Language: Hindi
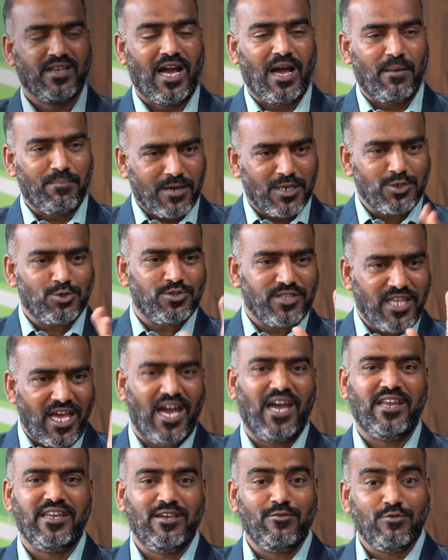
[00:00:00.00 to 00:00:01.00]
आपका जो
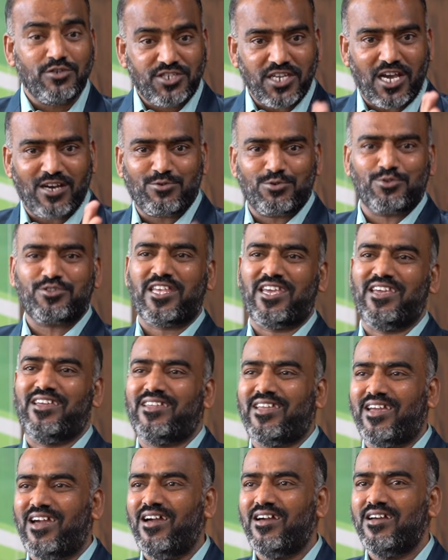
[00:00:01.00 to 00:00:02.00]
ध्यान है वो जागरूक है
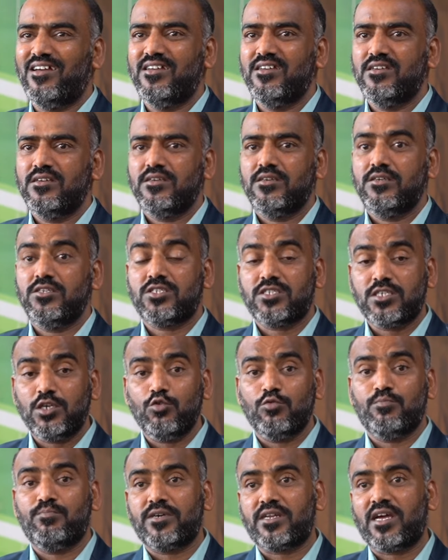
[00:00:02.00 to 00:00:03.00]
क्या इसके
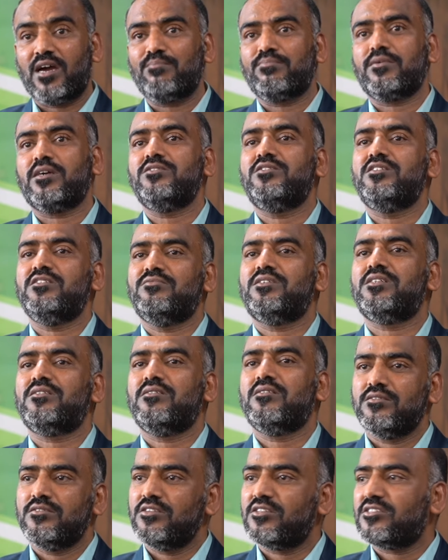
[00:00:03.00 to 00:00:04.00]
ऊपर आपका जीवन
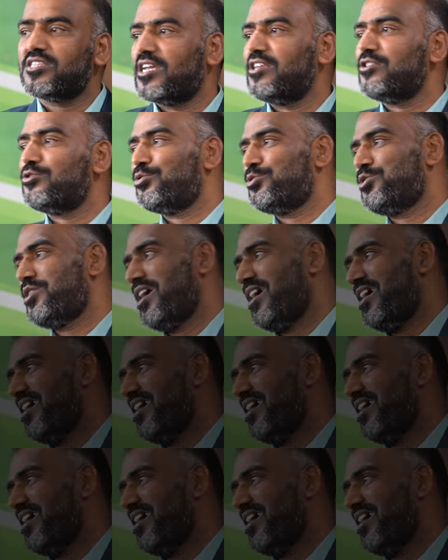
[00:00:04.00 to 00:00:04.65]
निर्धारित होता है